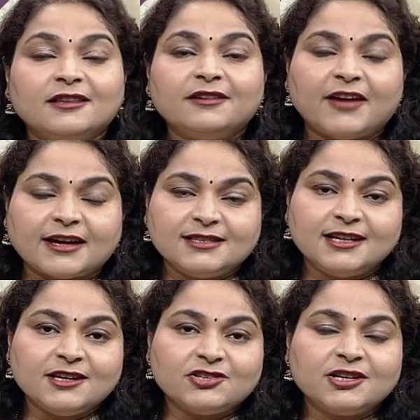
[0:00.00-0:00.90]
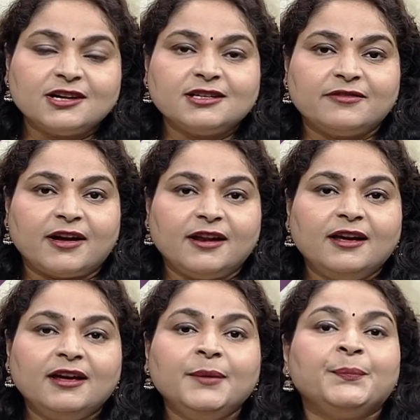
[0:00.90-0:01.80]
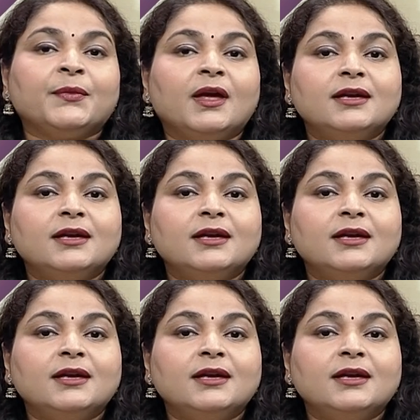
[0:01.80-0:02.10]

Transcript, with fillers: जहाँ तक वैक्सीनेशन का सवाल है